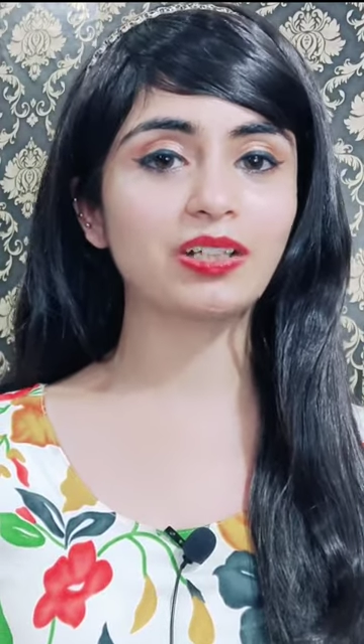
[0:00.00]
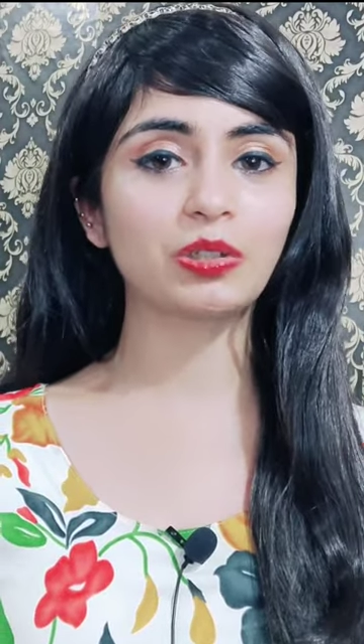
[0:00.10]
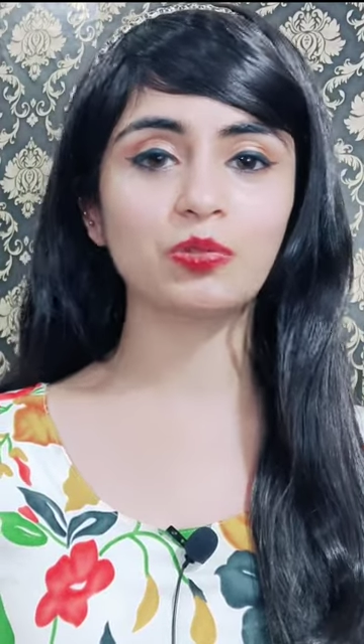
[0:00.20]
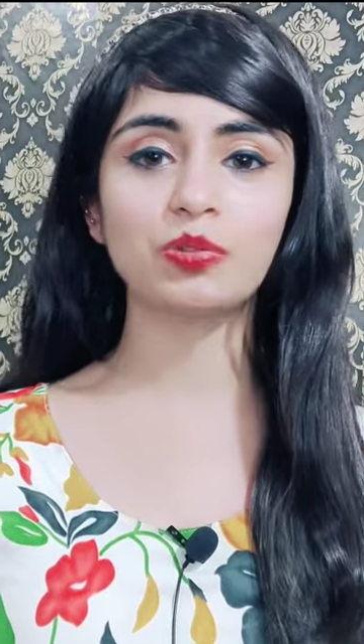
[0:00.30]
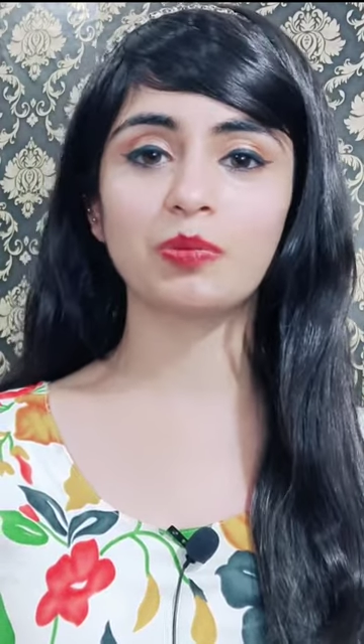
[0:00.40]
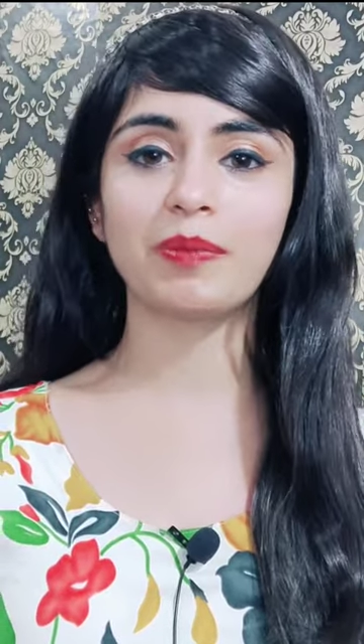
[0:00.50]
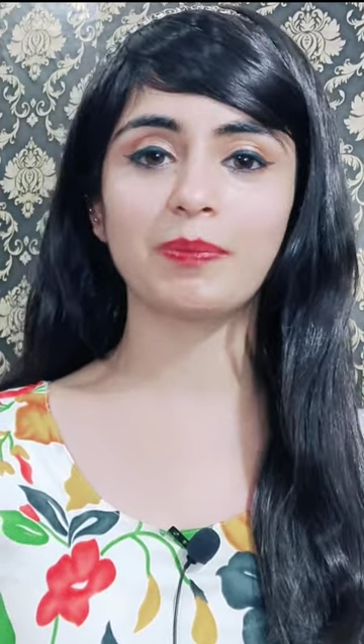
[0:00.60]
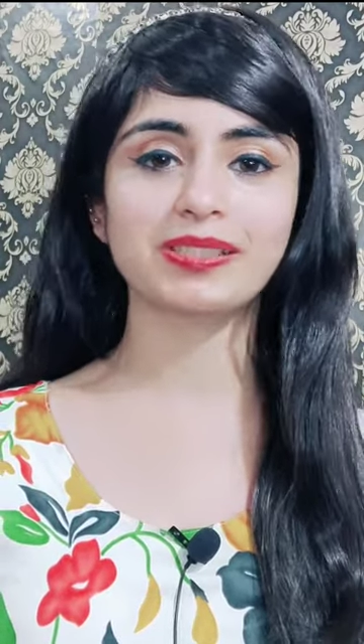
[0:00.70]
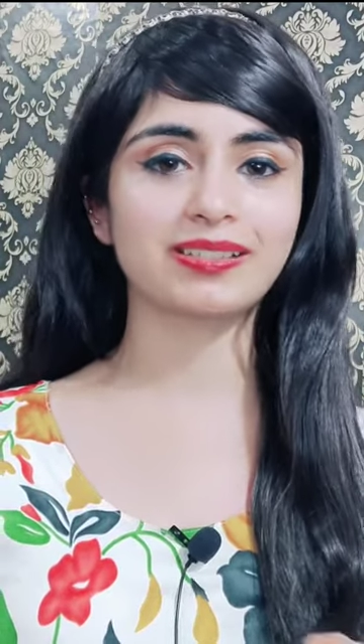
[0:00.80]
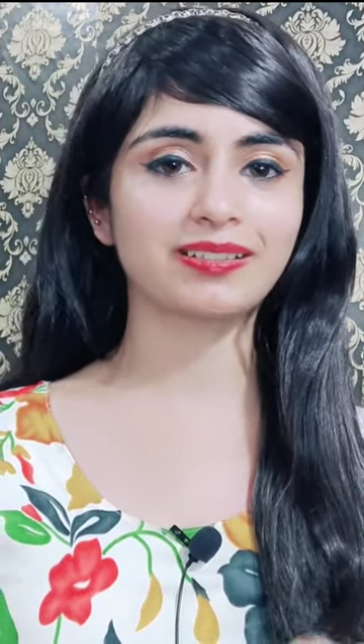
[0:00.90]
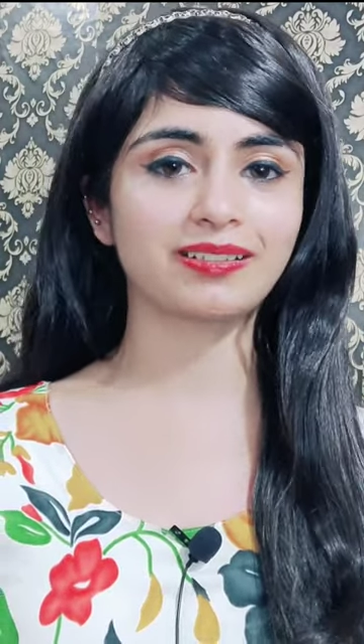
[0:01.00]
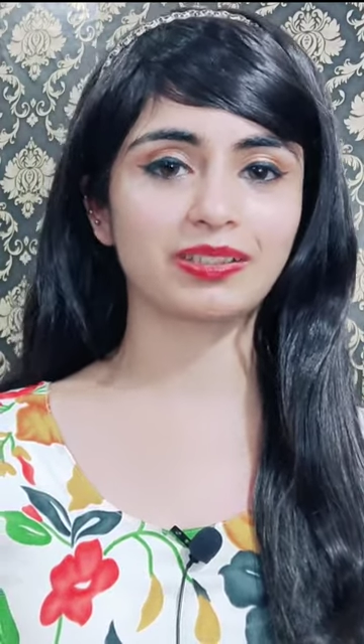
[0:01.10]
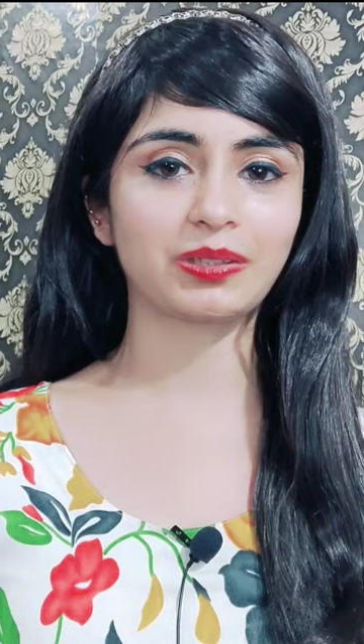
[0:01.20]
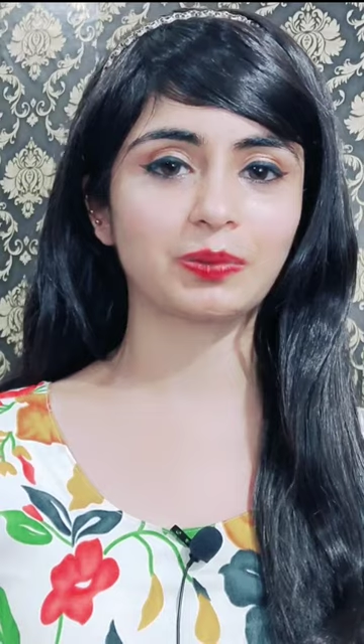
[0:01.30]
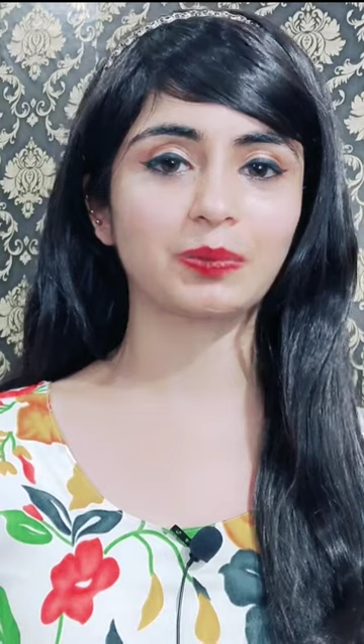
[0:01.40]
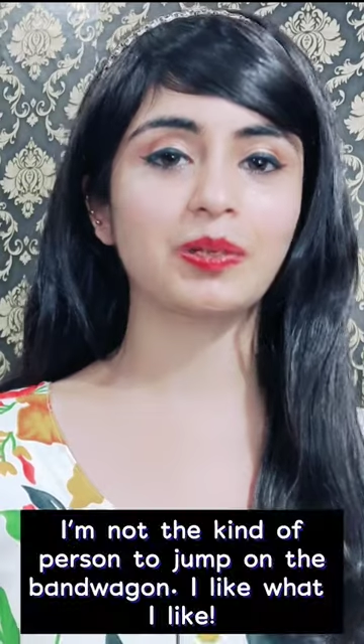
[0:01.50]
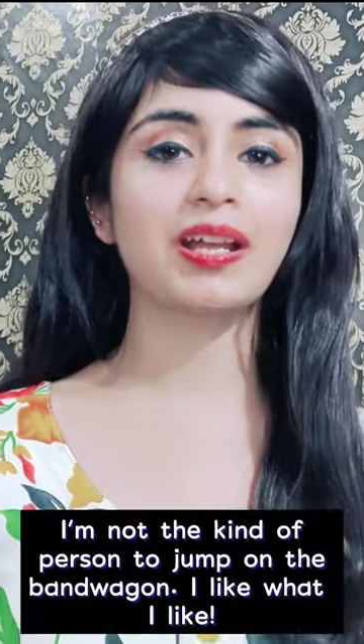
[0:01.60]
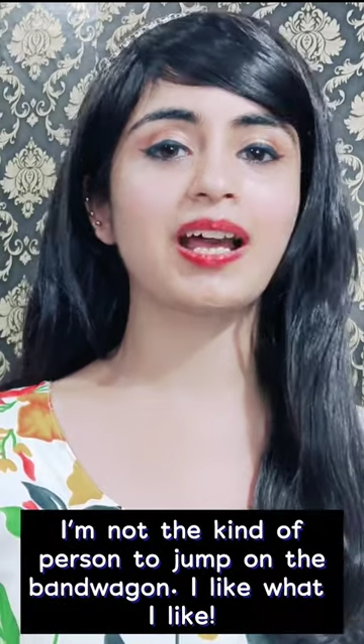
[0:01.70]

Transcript: करती हूँ जो मैं पसंद करती हूँ